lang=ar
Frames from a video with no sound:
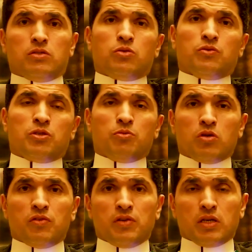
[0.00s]
شوف
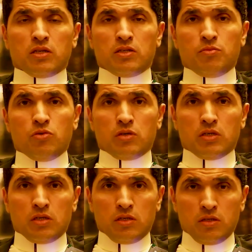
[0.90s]
جمهور الافريقي جمهور
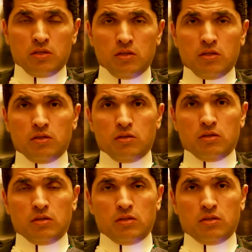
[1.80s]

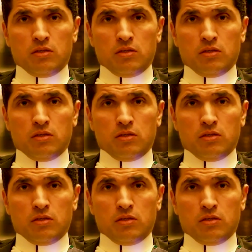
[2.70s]
آه،